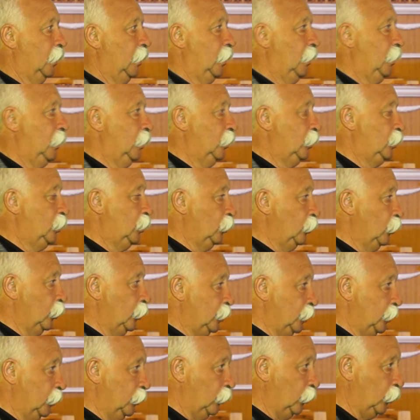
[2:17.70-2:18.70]
И
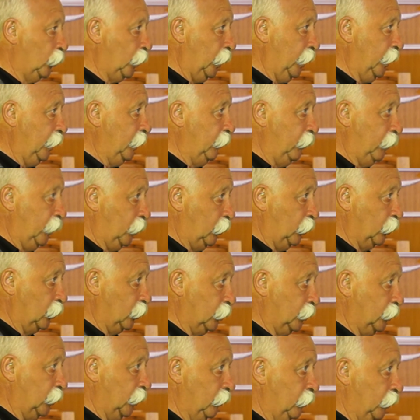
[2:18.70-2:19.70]
началось, и на Украине ведь то же
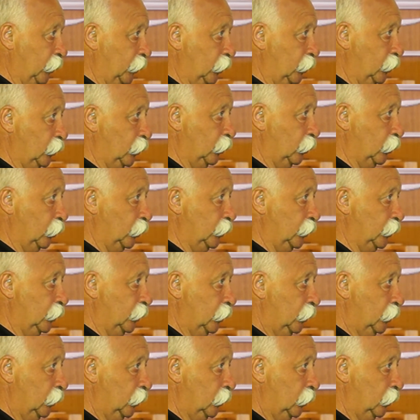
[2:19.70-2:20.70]
самое началось.
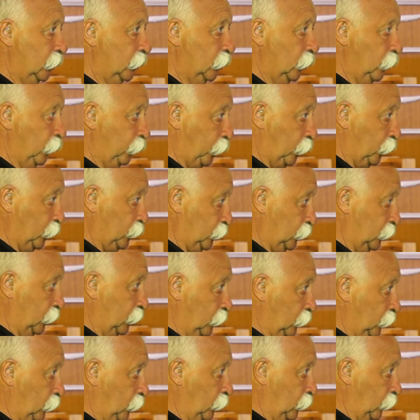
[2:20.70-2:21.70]
Но просто,
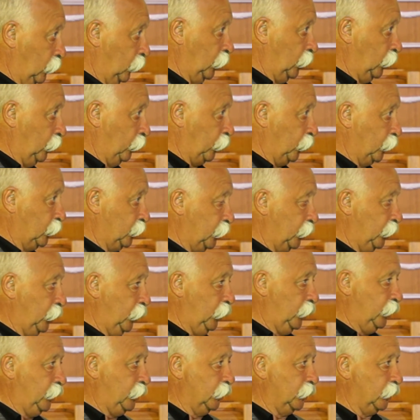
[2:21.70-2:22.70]
ну, ну это просто
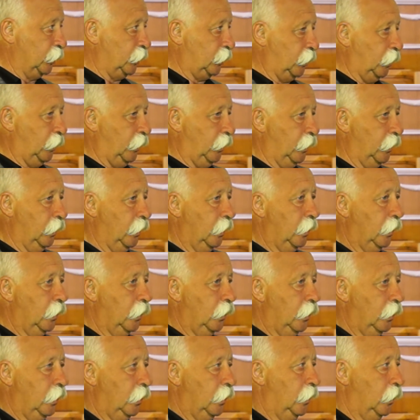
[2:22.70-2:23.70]
нищенское
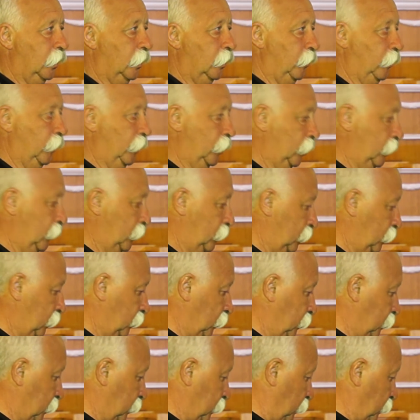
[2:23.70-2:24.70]
э, э,
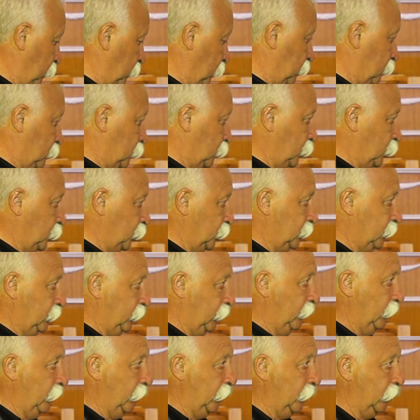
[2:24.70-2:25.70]

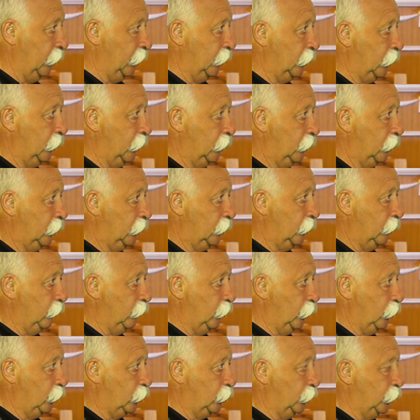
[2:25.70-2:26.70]
существование. Тем
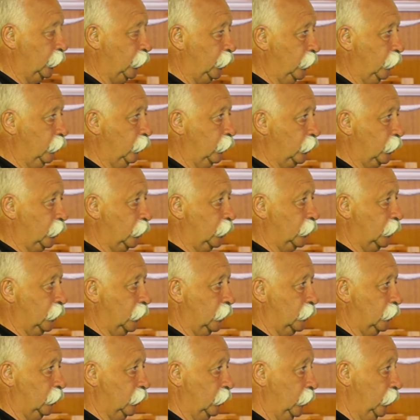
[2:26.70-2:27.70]
более, что это девушка с
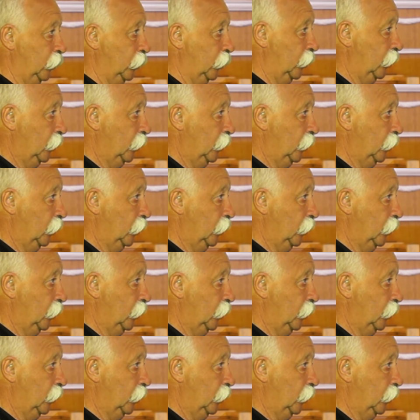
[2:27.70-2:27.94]
косой.